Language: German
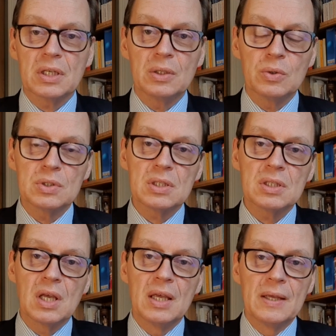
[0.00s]

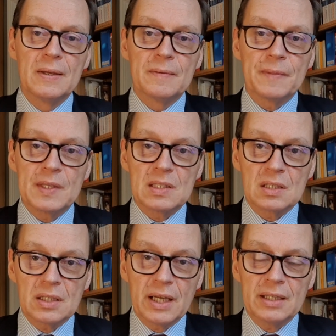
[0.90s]
Erlösers,
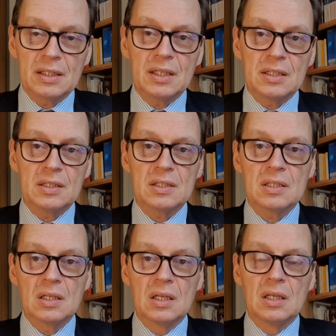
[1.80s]
dieses kleinen
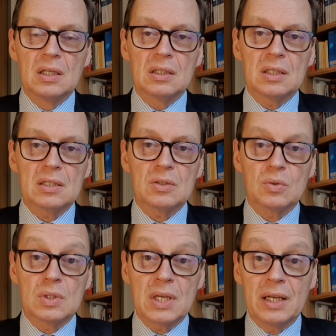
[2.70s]
Kindes, das
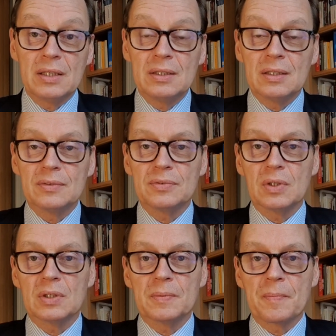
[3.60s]
uns alle
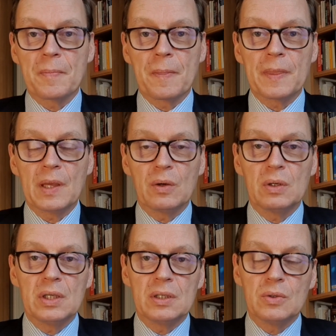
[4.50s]
von der
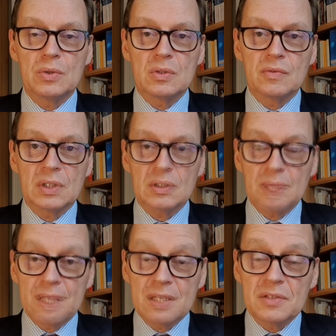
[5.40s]
Hölle erlösen wird,
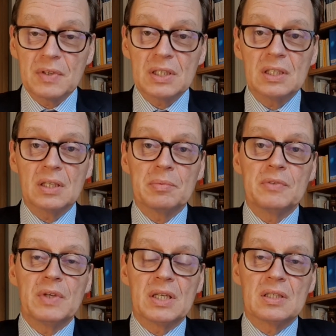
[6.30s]
ist es wichtig,
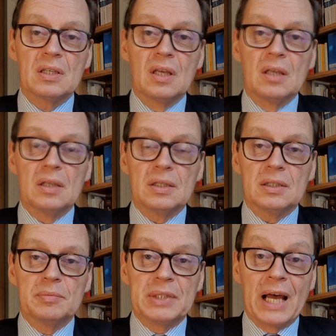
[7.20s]
damit wir es
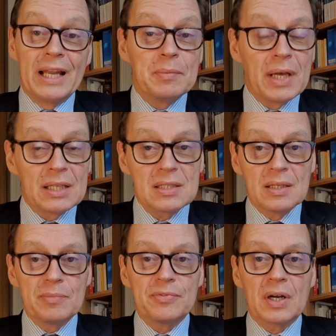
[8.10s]
äh, mit reinem Herzen
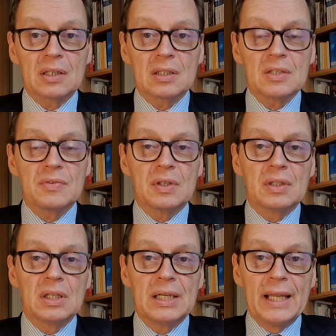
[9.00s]
empfangen, dass wir
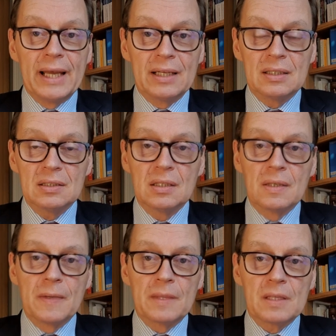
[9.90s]
lernen,
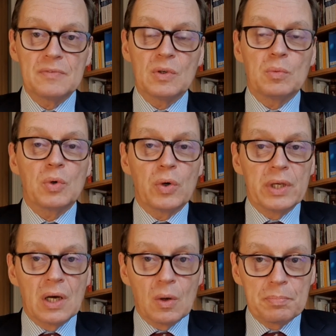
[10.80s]
dass wir um
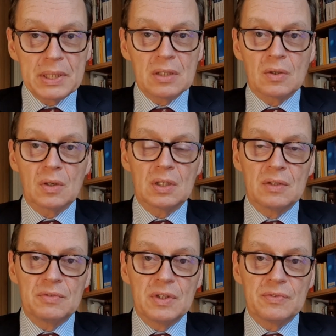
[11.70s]
Reue auch bitten können.
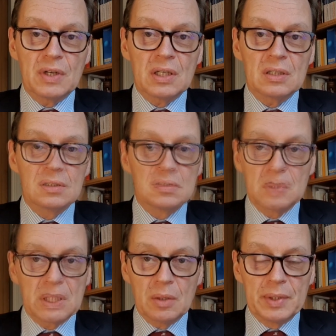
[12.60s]
Denn vielfach,
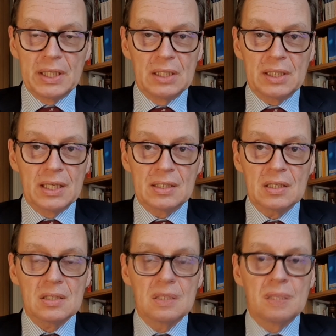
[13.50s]
ich glaube, jeder kennt
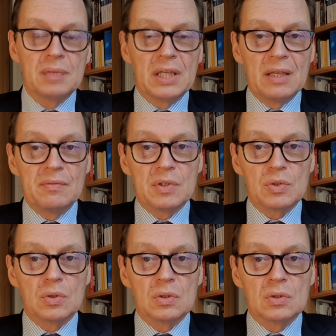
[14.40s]
das, begehen wir
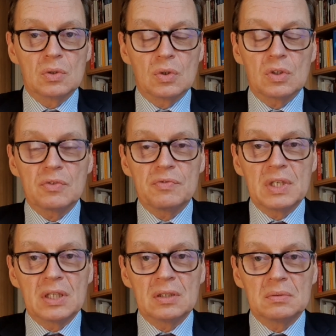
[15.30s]
Sünden und
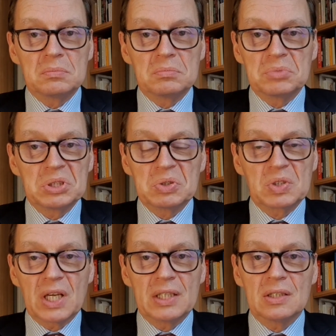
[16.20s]
wir sind uns
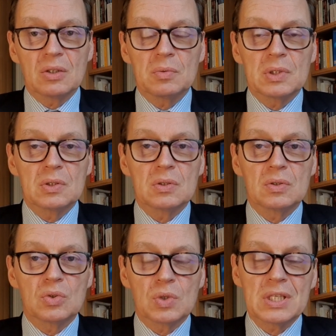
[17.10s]
gar nicht darüber
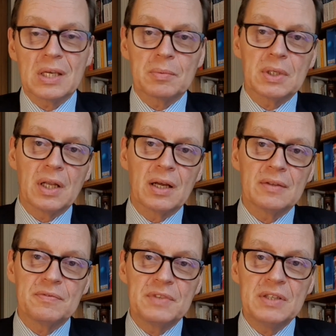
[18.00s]
so sehr im
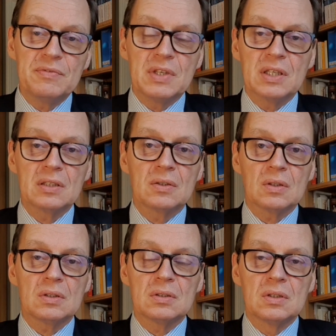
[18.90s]
Klaren, wie wir
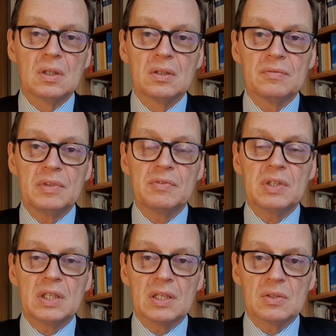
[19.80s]
Gott, wie wir
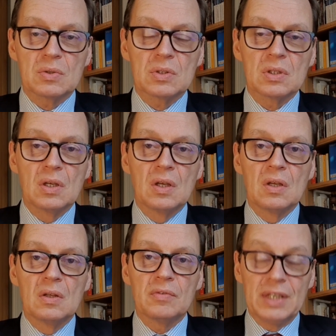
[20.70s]
Jesus
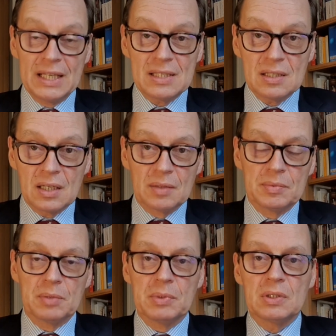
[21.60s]
verletzt
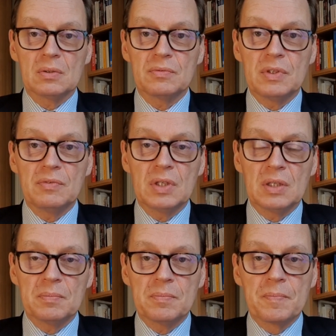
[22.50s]
haben damit und wie wir
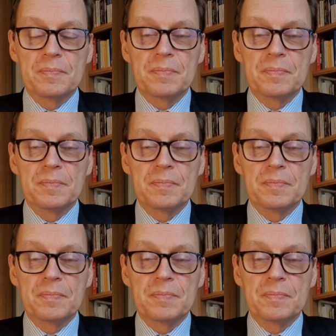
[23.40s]
ihm